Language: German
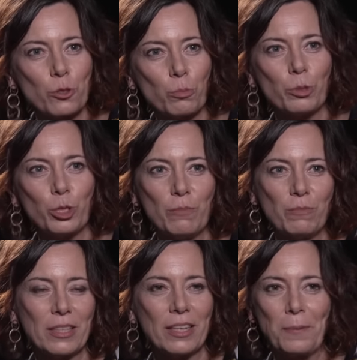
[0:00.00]
zu
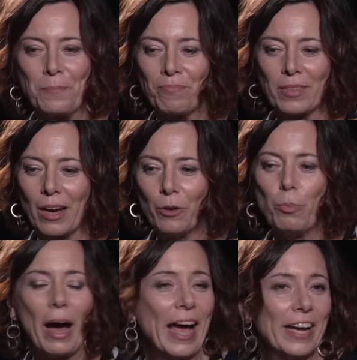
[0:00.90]
bestimmten
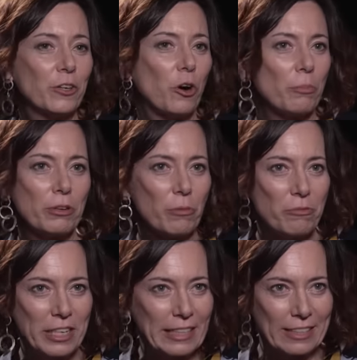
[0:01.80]
Übereinkommen
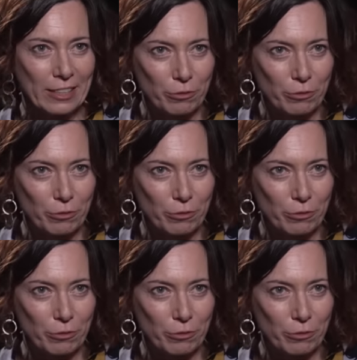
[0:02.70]
verpflichtet mhm.